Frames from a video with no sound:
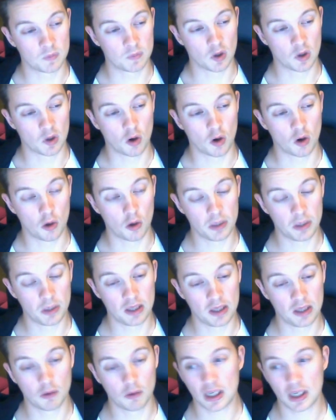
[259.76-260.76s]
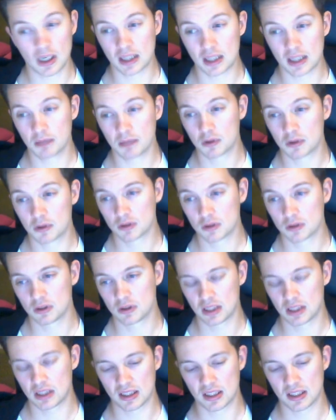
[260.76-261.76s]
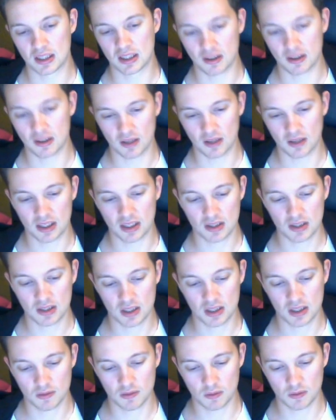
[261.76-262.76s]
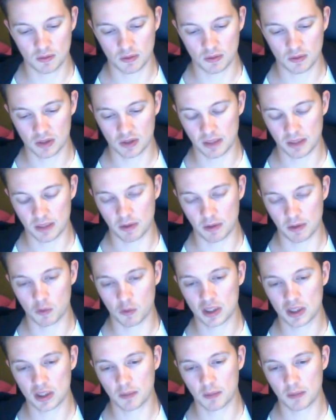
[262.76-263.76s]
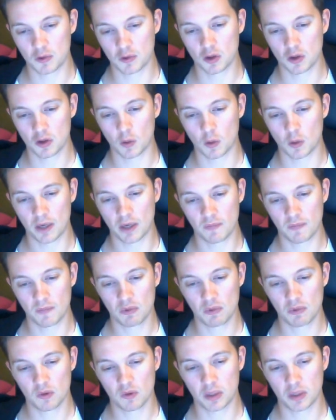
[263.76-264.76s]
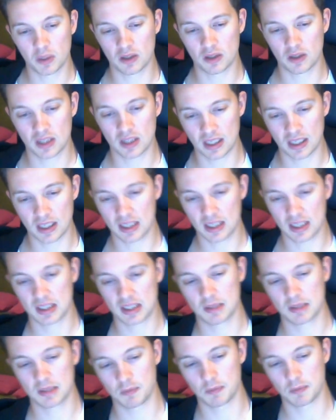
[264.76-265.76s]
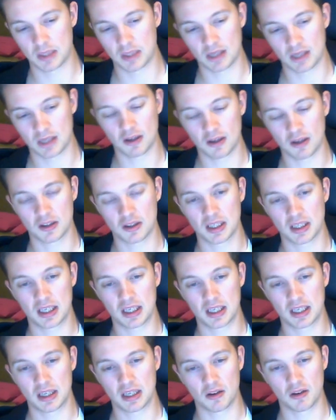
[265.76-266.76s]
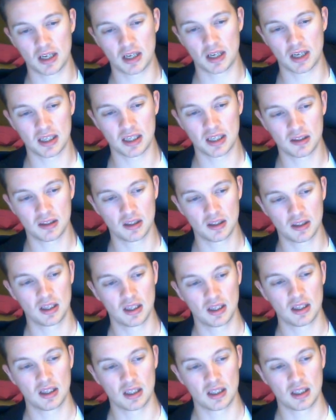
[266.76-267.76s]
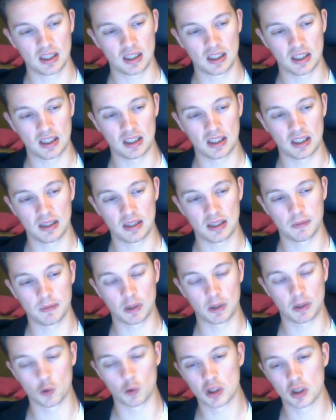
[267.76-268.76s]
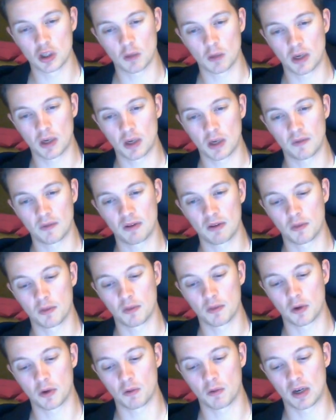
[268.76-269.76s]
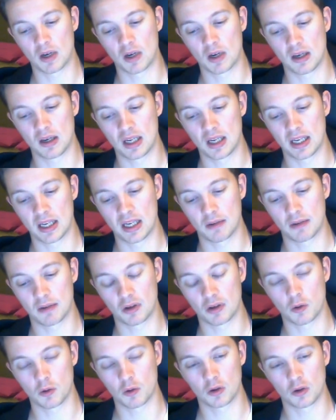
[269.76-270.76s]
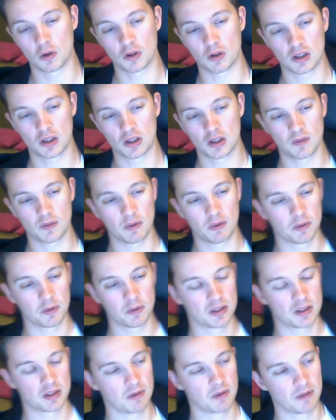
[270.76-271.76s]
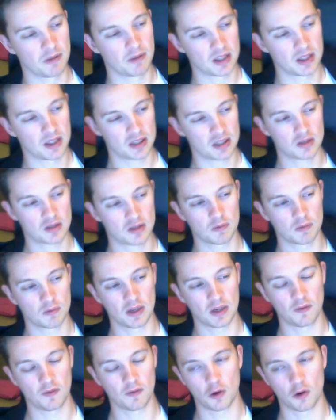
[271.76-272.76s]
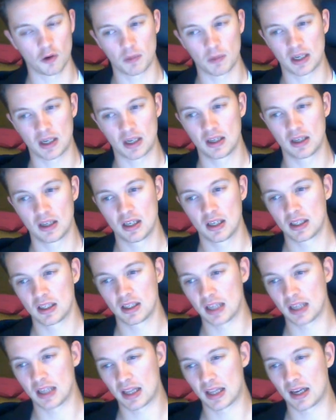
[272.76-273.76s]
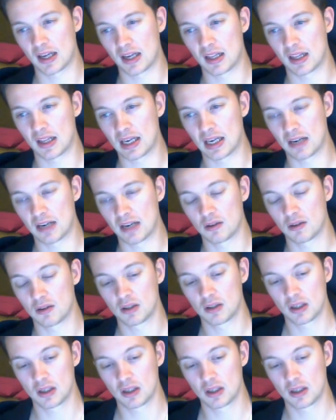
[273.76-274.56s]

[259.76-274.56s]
hobby lucrativo, en el sentido de que es, o sea, me gusta mucho jugar en vivo, pero sé que es mi trabajo está en el online y me gusta jugar en vivo, por lo cual eh, cuando juego torneos en vivo pues simplemente es una forma de hacer dinero